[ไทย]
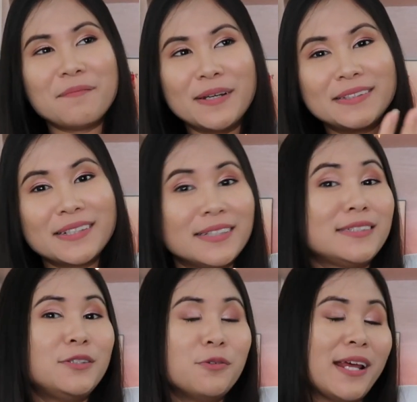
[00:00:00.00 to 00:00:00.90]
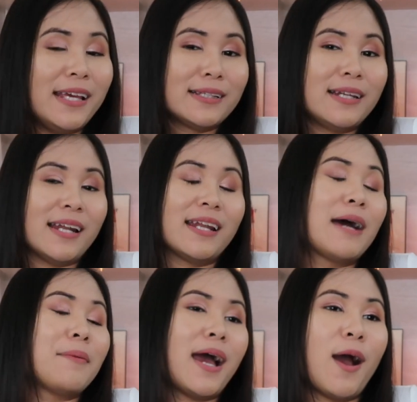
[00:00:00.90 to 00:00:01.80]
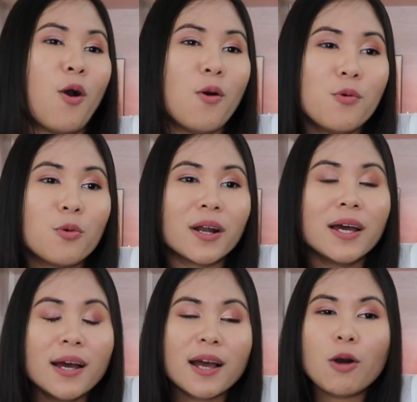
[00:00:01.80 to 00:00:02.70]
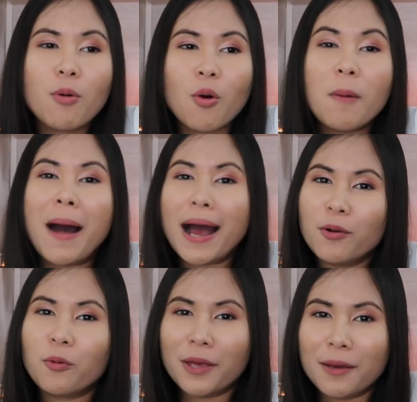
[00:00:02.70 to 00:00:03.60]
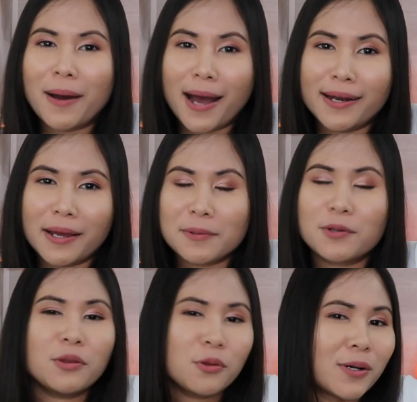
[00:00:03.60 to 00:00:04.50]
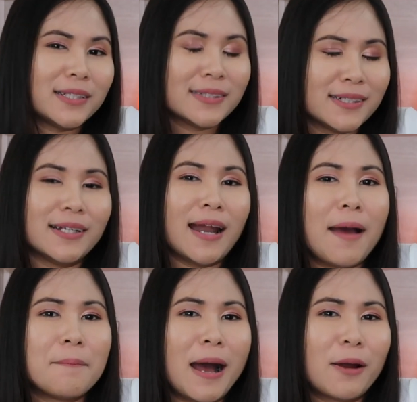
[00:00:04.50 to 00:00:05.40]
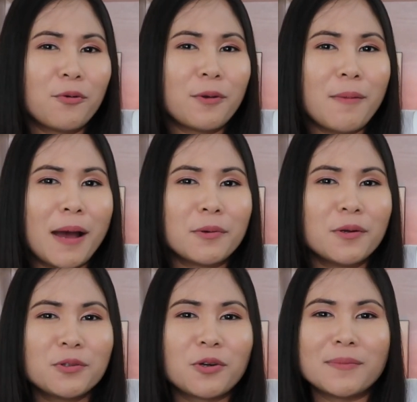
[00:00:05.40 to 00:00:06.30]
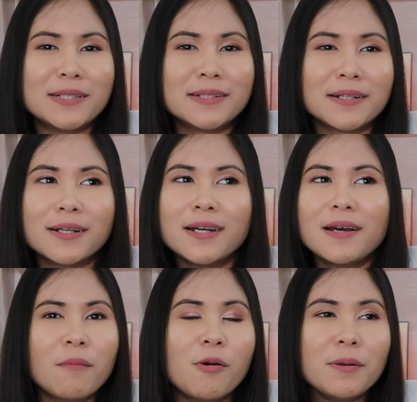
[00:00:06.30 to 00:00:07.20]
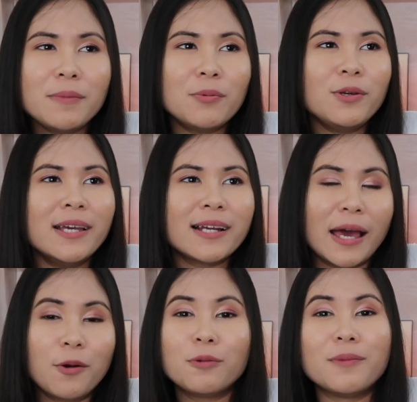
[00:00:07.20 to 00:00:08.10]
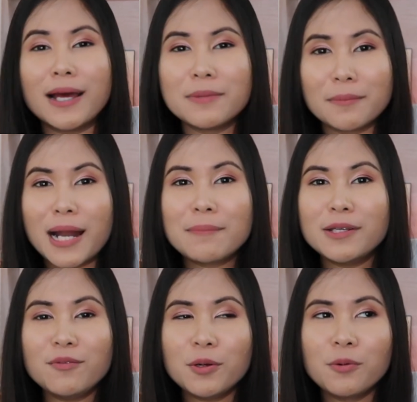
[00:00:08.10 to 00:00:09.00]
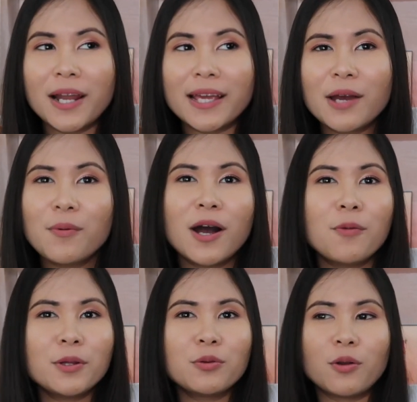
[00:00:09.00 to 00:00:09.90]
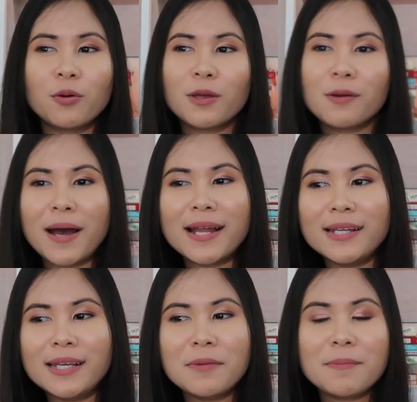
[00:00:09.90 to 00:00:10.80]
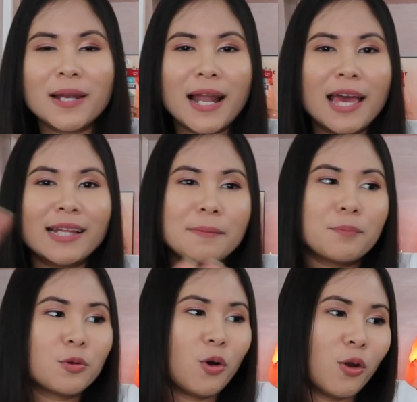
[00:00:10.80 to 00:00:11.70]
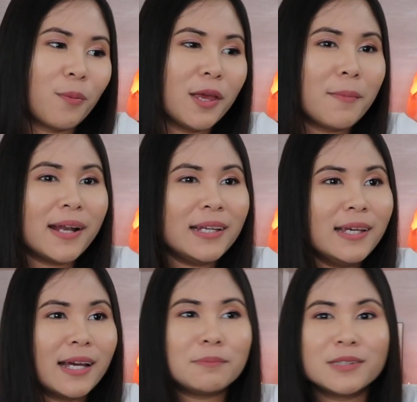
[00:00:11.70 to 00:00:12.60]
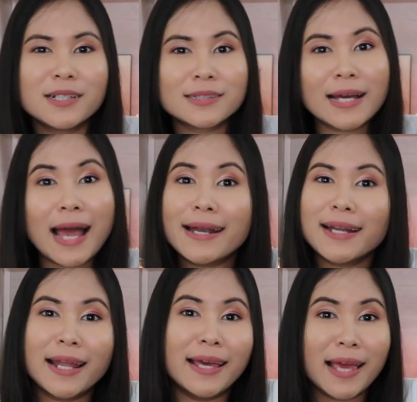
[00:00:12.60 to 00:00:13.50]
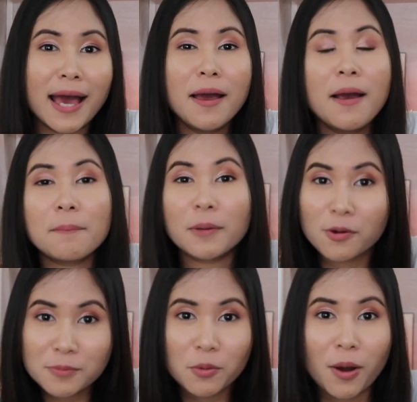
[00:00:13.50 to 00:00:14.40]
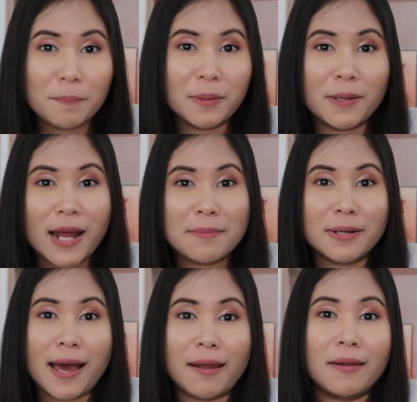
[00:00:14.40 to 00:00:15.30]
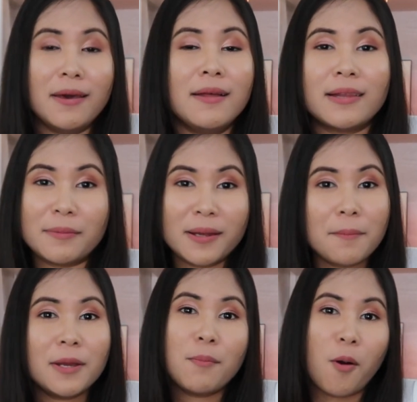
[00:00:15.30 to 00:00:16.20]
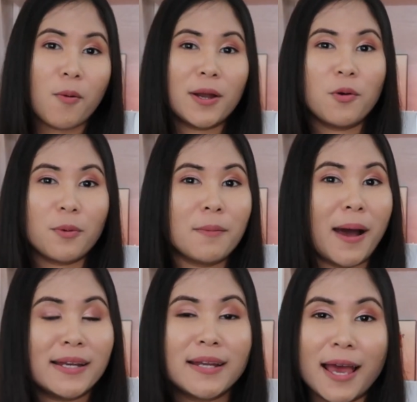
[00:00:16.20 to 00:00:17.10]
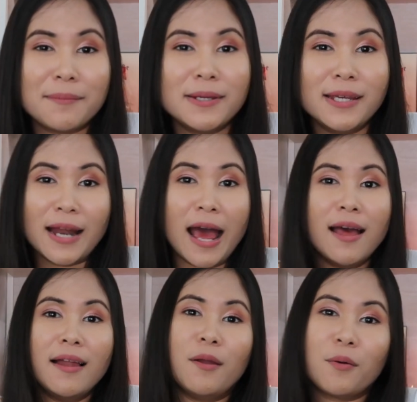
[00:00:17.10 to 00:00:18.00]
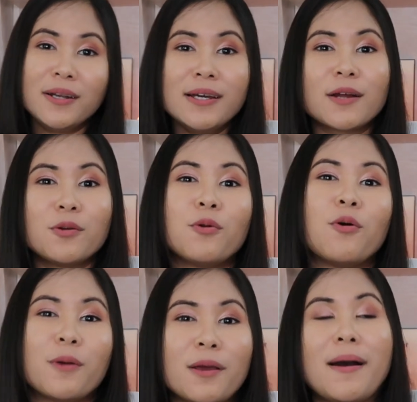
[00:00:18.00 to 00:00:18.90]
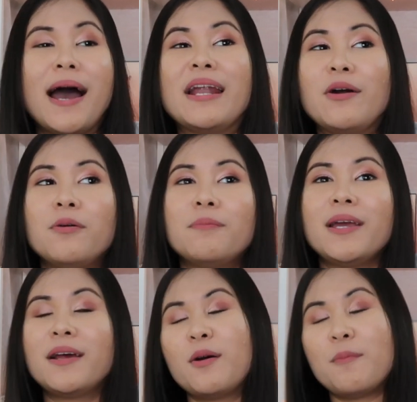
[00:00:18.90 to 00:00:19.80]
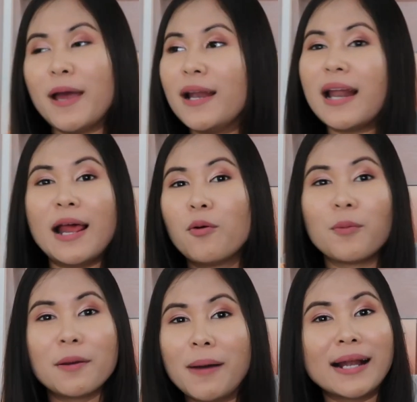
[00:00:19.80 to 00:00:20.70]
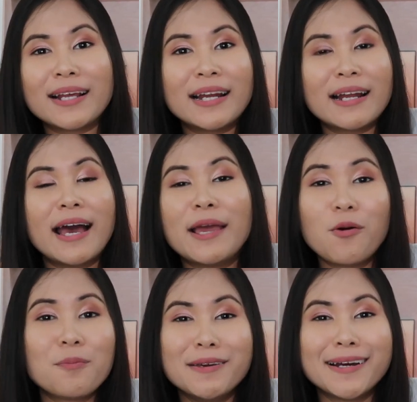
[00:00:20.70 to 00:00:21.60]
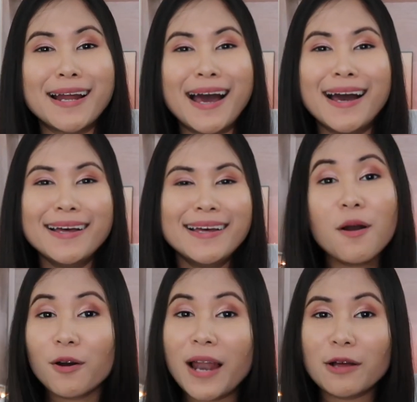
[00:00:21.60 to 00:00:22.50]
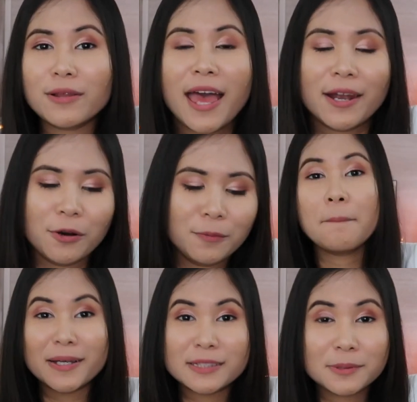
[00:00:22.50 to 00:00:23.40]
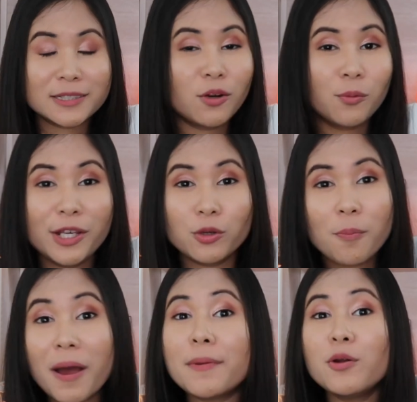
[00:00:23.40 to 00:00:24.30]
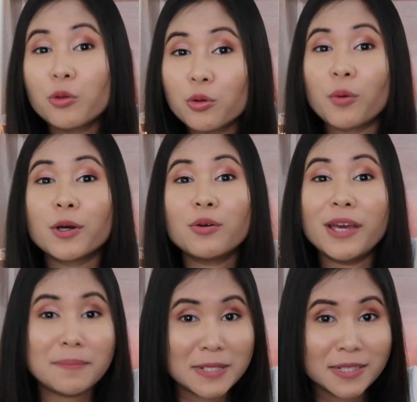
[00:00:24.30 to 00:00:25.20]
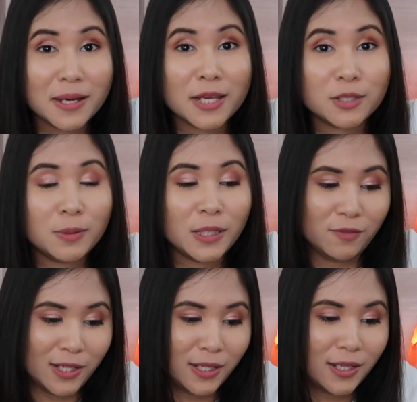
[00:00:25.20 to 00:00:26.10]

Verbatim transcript: ไปเสิร์ชดูในอินเทอร์เน็ตนะคะไปหาข้อมูล เขาบอกว่าบางโรงพยาบาลเนี่ยมันก็ตรวจเจอนะ บางโรงพยาบาลมันก็ตรวจไม่เจอ เพราะมันมีผู้หญิงหลายคนเหมือนกันเหมือนมาทำรีวิว อะไร เงี้ยว่าเขาไปตรวจโรงพยาบาลนี้ไม่เป็นไร แต่ตรวจโรงพยาบาลนี้กับเจอซะงั้นอะไรเงี้ย มันก็มีความเป็นไปได้เหมือนกันแต่เนี่ยไม่ได้บอกว่าโรงพยาบาลที่ไทยไม่ดีนะเราก็เลือกดูโรงพยาบาลเนาะ ไม่งั้นก็ไปหลายๆโรงพยาบาลก็ได้ถ้าใครงบเยอะนะคะ ก็แล้วแต่เนาะ80%ของผู้หญิงทั่วไปไม่รู้ตัวว่าตัวเองมีเชื้อ HPV